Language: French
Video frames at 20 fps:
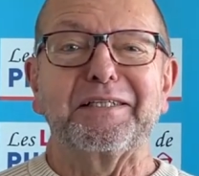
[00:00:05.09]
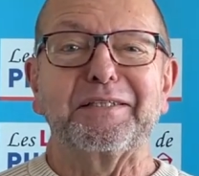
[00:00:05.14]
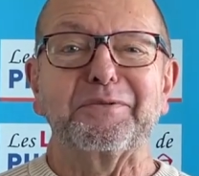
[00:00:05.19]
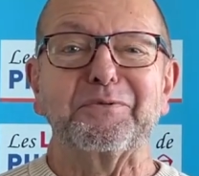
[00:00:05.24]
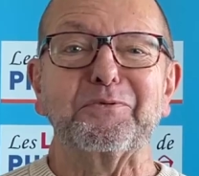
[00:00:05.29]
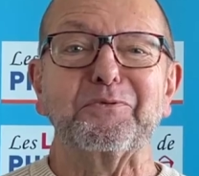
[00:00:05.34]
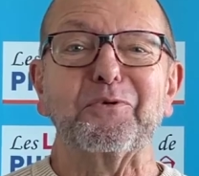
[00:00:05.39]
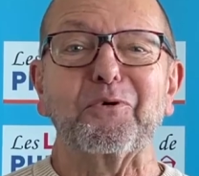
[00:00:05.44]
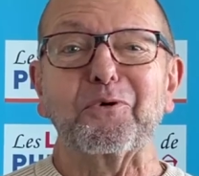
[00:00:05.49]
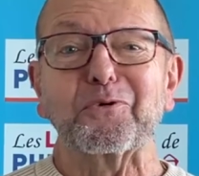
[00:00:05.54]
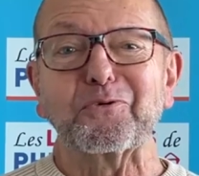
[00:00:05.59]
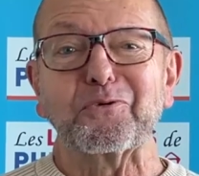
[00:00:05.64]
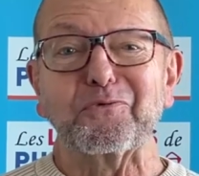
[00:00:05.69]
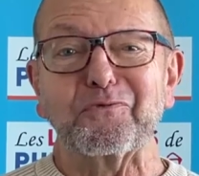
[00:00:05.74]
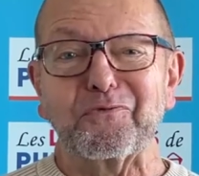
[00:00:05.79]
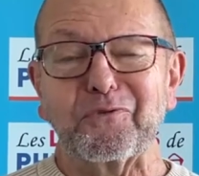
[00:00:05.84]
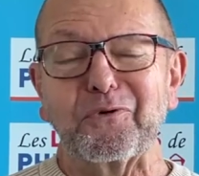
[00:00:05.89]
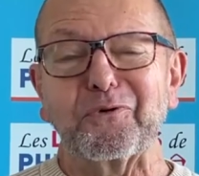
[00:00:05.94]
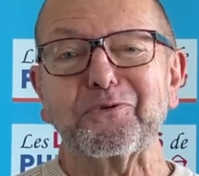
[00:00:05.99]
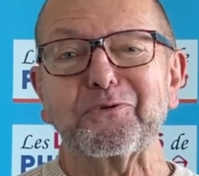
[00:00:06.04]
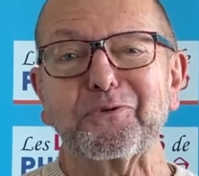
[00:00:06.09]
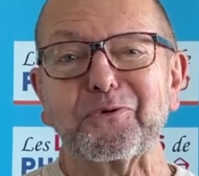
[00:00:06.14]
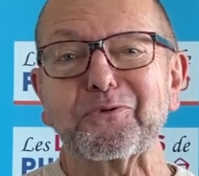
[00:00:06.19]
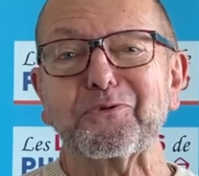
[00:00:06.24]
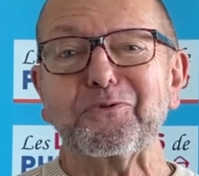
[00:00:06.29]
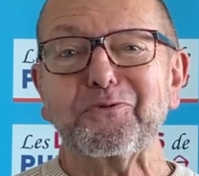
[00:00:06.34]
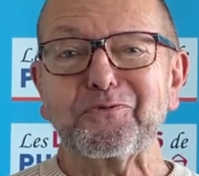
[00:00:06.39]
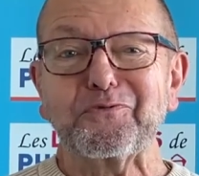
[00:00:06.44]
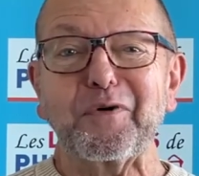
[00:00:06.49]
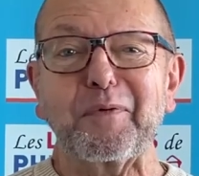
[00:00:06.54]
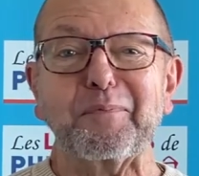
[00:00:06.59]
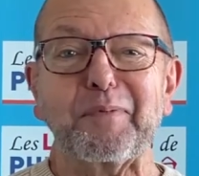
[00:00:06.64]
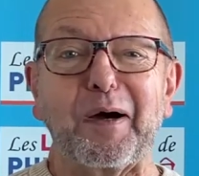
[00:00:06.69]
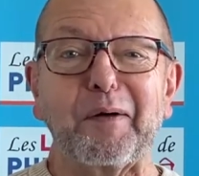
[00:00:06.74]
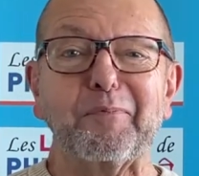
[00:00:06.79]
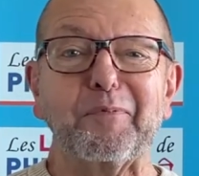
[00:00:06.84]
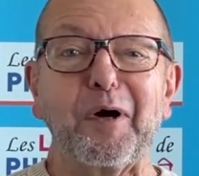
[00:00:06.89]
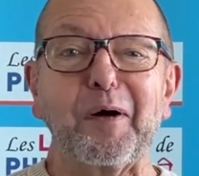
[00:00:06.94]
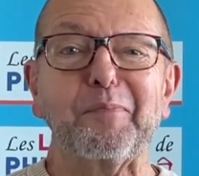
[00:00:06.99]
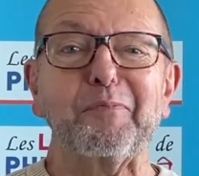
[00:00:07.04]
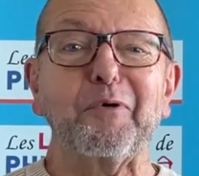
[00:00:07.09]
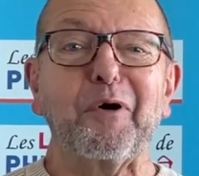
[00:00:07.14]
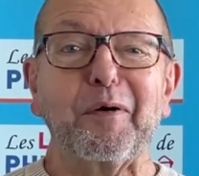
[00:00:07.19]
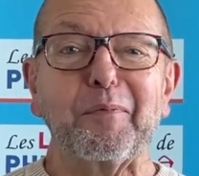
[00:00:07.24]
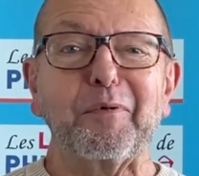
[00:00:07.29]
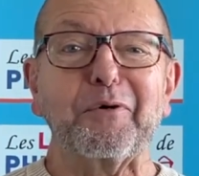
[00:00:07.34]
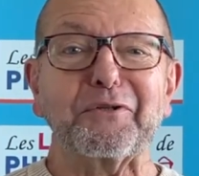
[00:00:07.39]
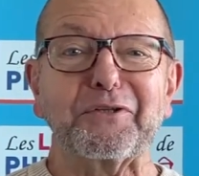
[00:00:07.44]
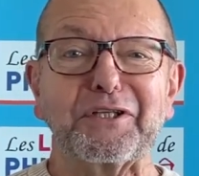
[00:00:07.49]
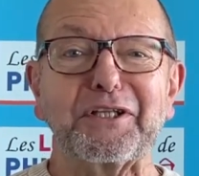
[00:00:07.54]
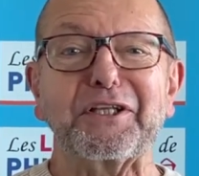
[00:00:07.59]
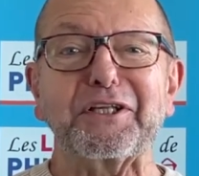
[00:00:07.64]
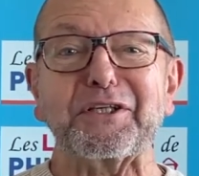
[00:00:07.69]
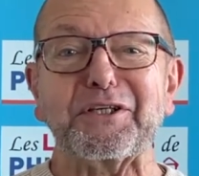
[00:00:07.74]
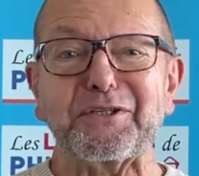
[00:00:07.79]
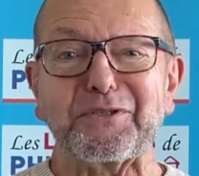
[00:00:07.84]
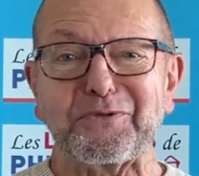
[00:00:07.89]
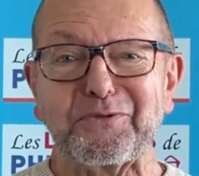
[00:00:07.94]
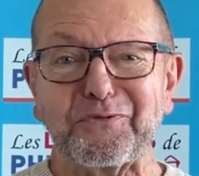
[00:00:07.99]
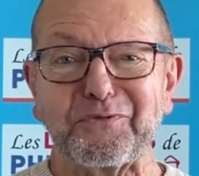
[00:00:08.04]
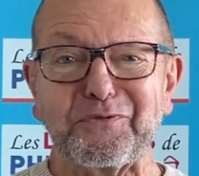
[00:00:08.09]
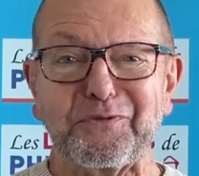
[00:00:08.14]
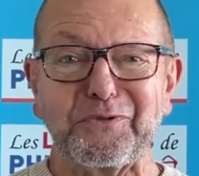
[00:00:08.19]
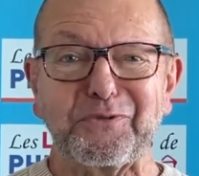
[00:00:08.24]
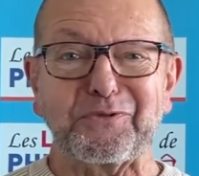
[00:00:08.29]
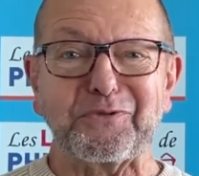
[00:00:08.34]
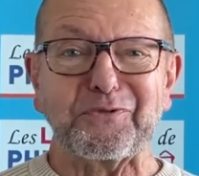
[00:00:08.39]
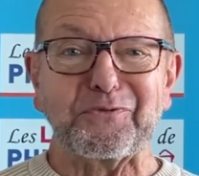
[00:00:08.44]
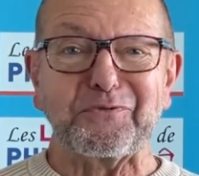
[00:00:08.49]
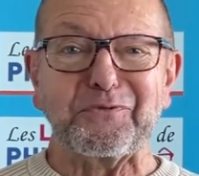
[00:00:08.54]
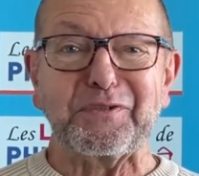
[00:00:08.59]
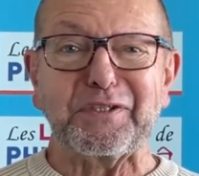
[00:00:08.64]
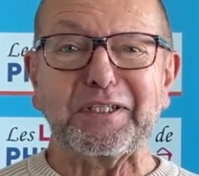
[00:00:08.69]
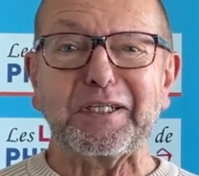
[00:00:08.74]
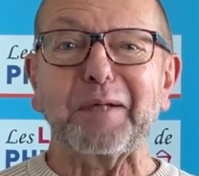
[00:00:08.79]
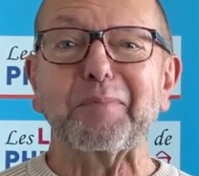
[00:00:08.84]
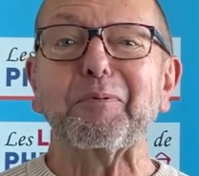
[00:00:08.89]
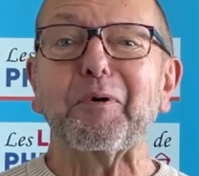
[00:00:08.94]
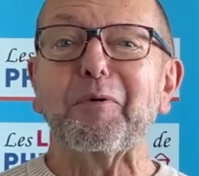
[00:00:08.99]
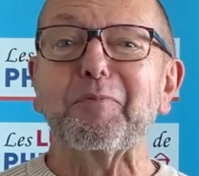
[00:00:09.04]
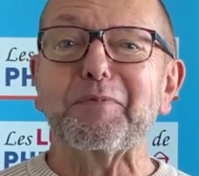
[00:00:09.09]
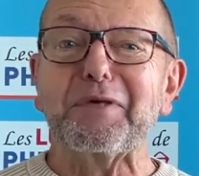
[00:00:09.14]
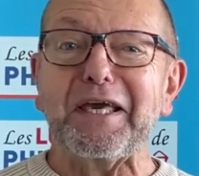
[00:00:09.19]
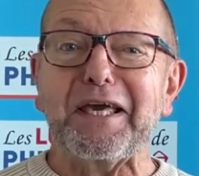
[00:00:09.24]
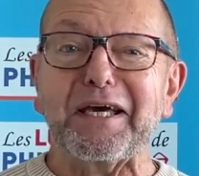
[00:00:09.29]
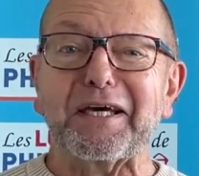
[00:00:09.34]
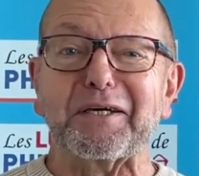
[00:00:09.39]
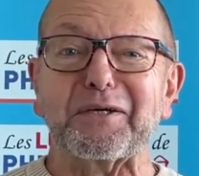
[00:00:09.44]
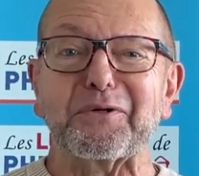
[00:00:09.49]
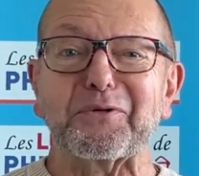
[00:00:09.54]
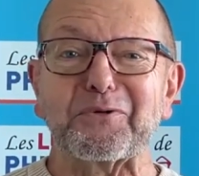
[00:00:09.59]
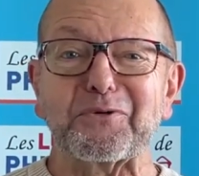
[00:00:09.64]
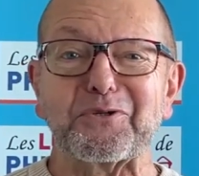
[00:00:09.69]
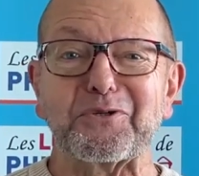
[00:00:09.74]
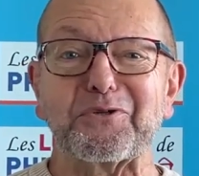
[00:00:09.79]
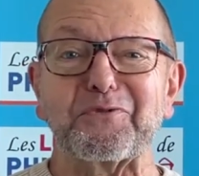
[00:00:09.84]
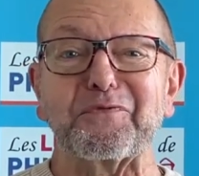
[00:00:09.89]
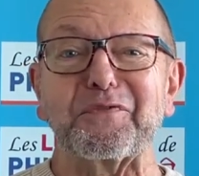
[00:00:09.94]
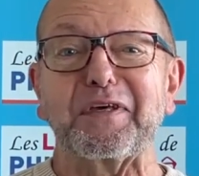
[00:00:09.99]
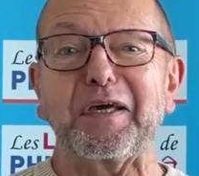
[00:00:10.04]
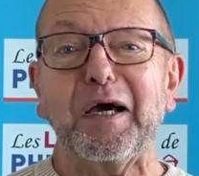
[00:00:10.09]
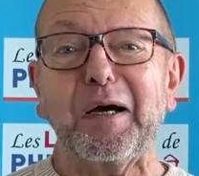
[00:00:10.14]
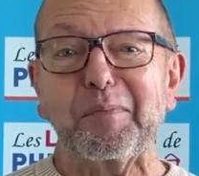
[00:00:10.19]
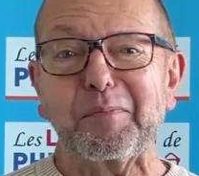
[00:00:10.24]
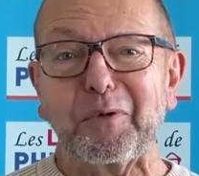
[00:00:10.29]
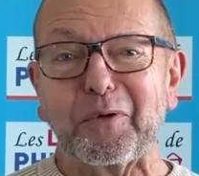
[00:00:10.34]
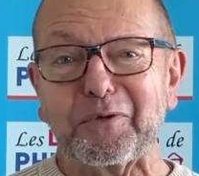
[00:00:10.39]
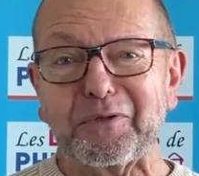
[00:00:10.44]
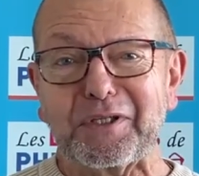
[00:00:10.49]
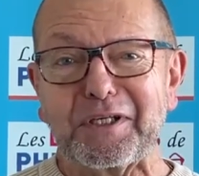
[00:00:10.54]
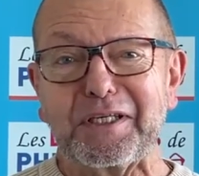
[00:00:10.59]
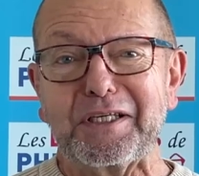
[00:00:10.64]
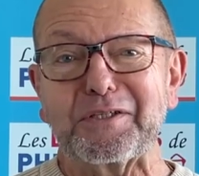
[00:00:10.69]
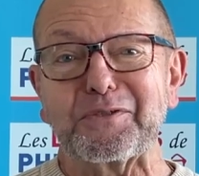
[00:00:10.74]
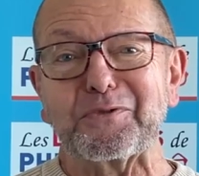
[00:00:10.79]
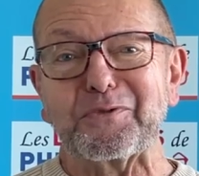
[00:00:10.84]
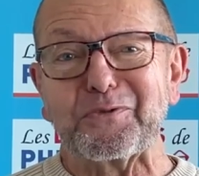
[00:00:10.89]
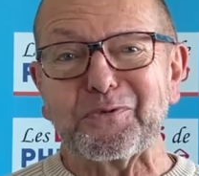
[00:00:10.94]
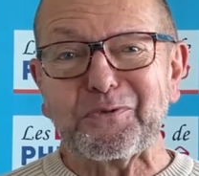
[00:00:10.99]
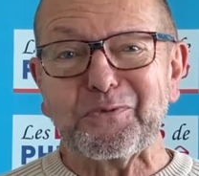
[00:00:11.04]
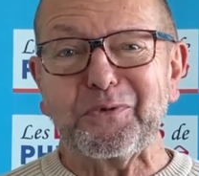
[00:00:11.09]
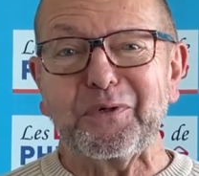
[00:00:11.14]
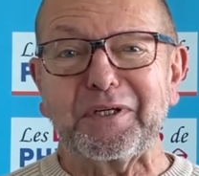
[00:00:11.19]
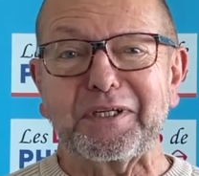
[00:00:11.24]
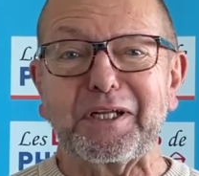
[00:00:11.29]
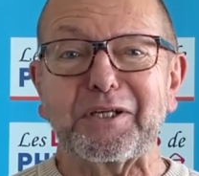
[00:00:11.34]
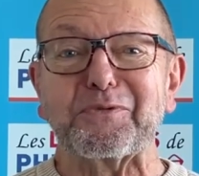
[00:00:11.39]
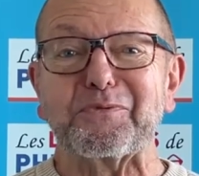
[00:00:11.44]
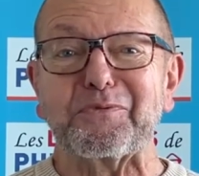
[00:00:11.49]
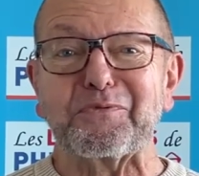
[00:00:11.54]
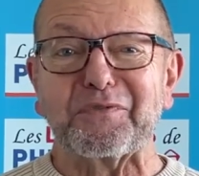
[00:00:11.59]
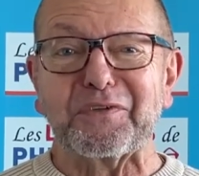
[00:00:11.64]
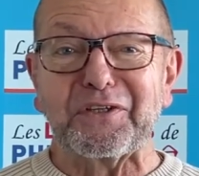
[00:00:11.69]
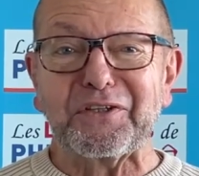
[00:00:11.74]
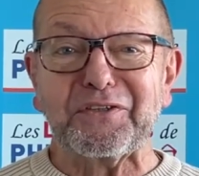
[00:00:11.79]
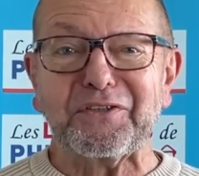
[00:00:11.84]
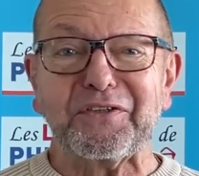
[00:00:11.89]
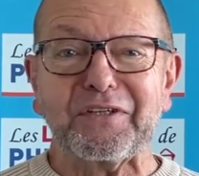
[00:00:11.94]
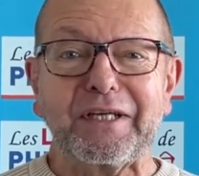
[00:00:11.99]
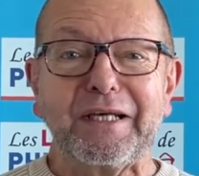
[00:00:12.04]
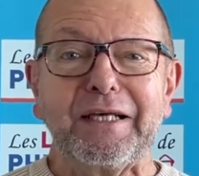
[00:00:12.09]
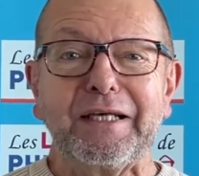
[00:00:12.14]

Nous nous retrouverons donc une fois par mois pour aborder des questions philosophiques. La première que je vais aborder ce jour est la suivante.